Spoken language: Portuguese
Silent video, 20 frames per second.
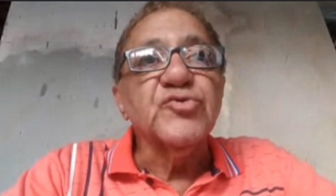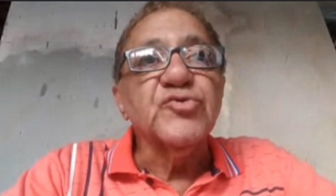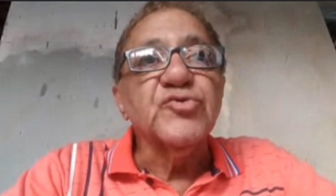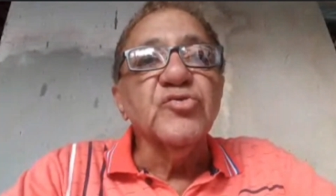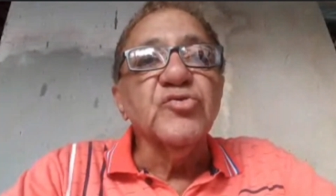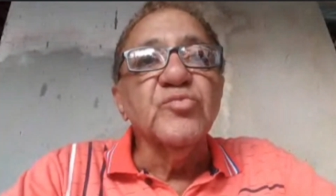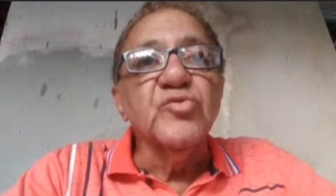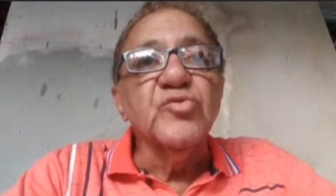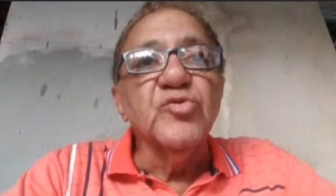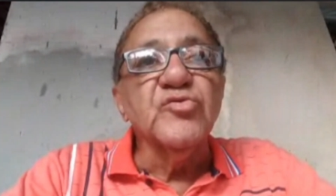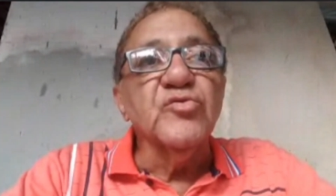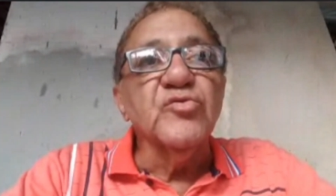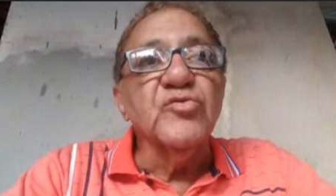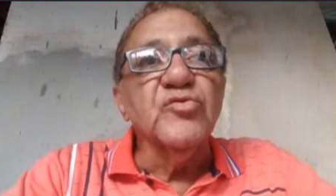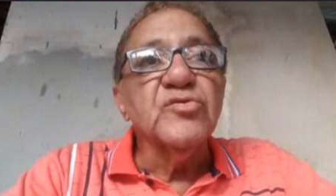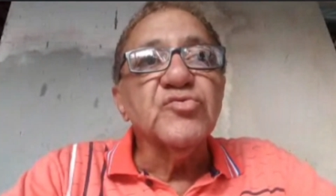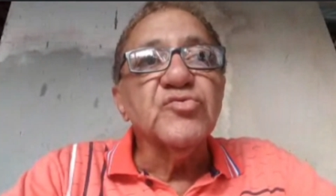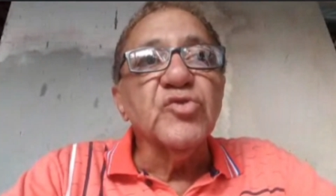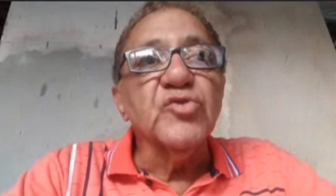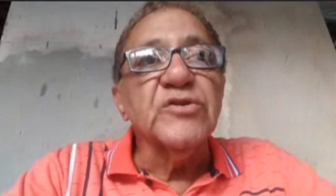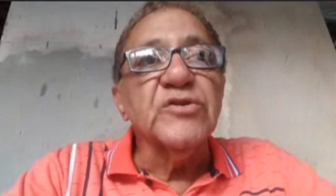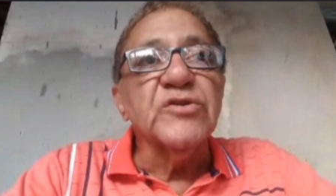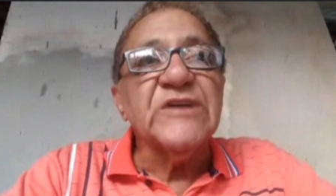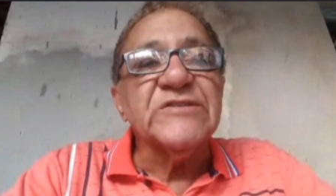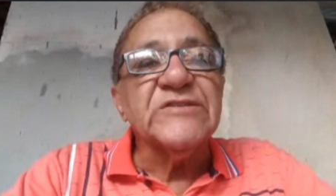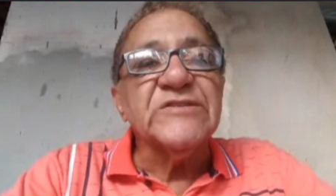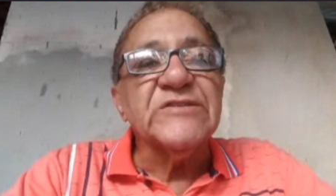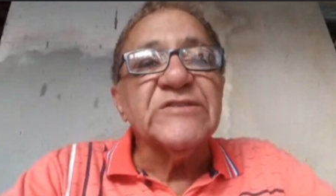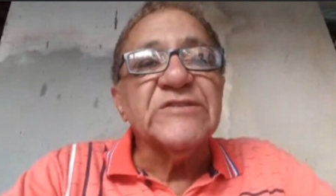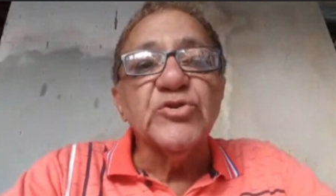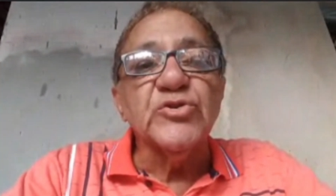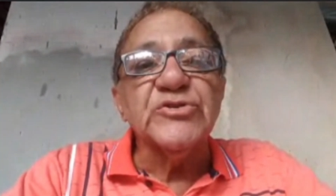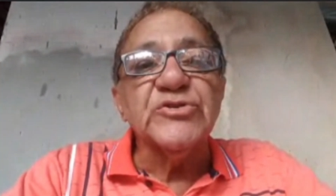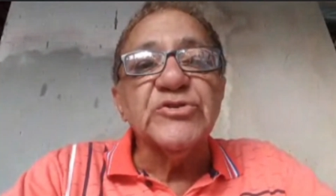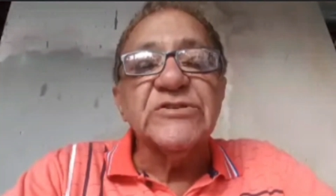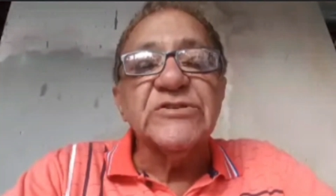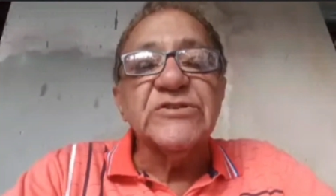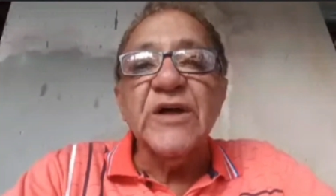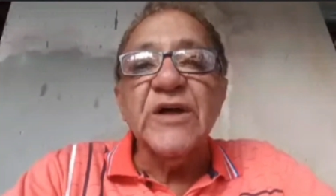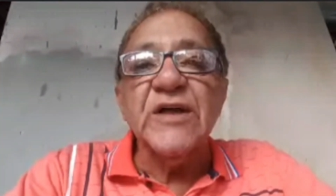Todo mundo, todas essas
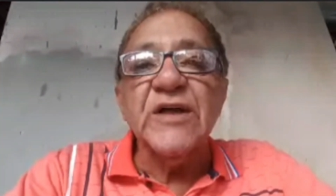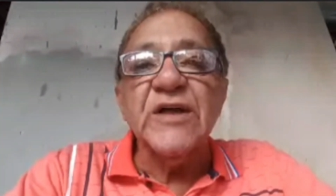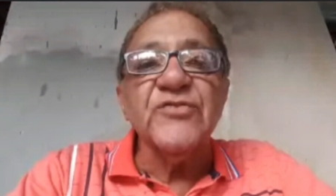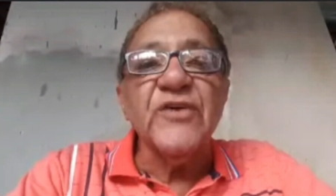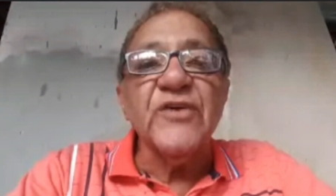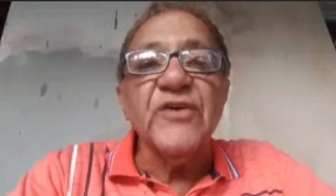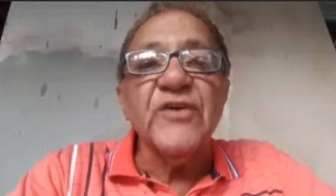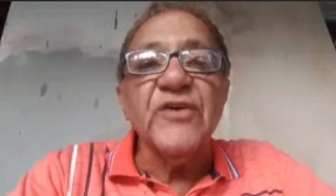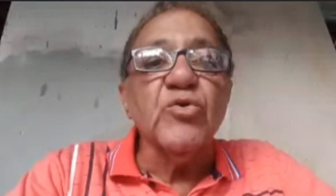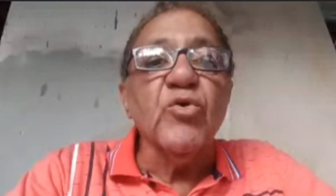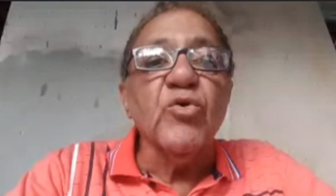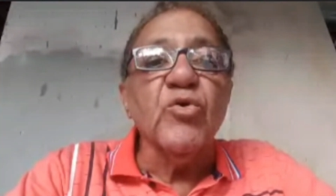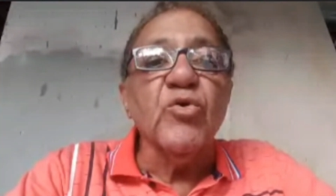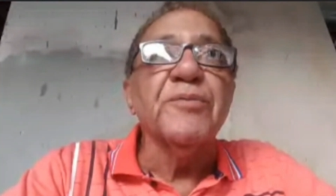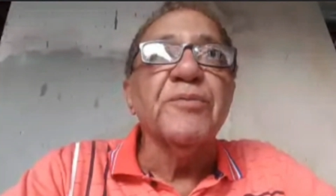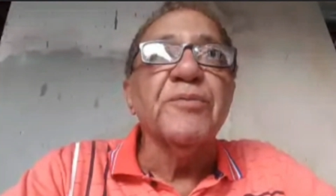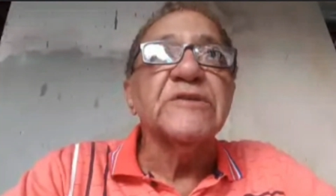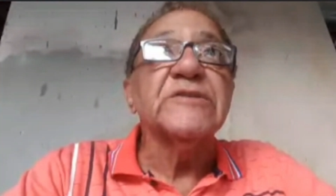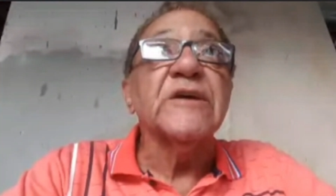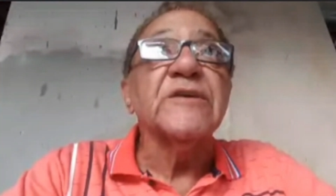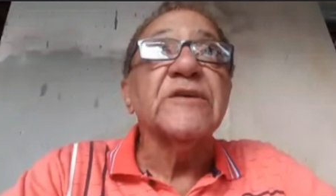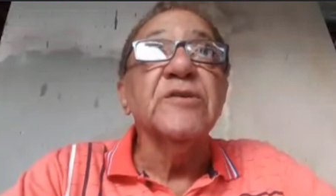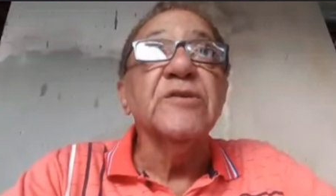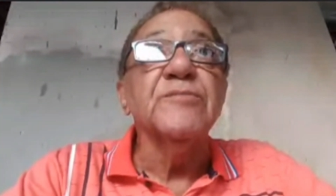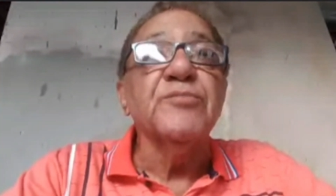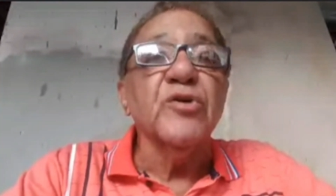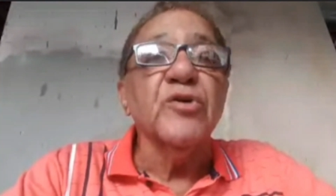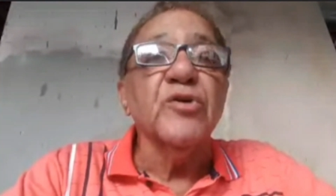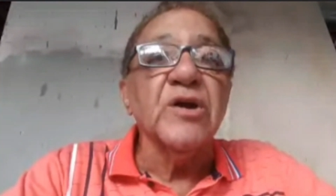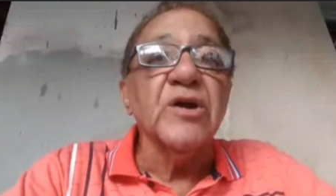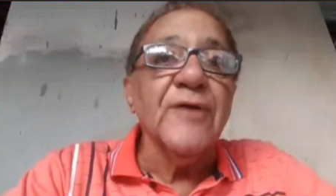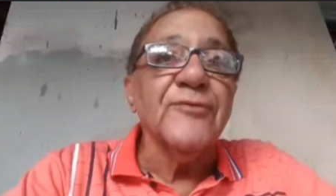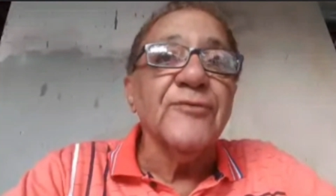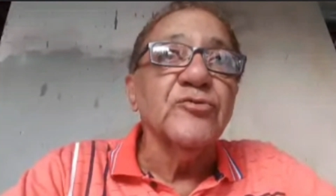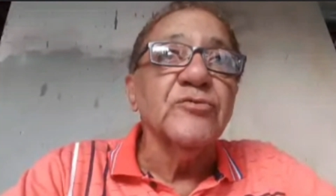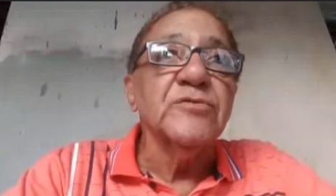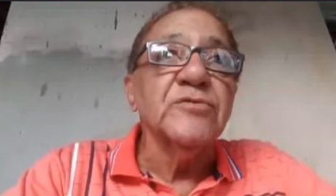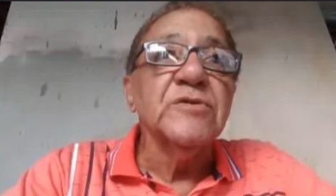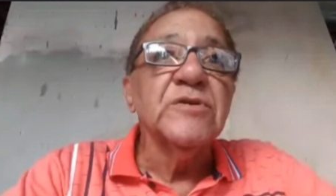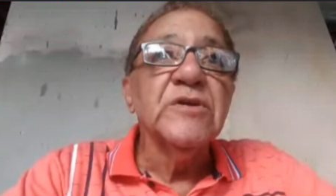outras cidades fazem compras aqui em
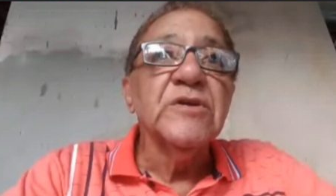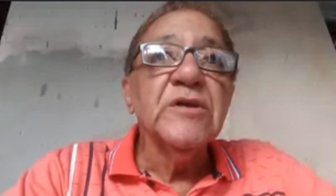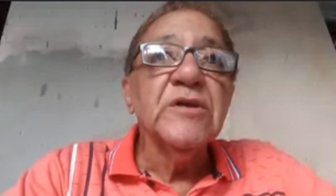Porangatu.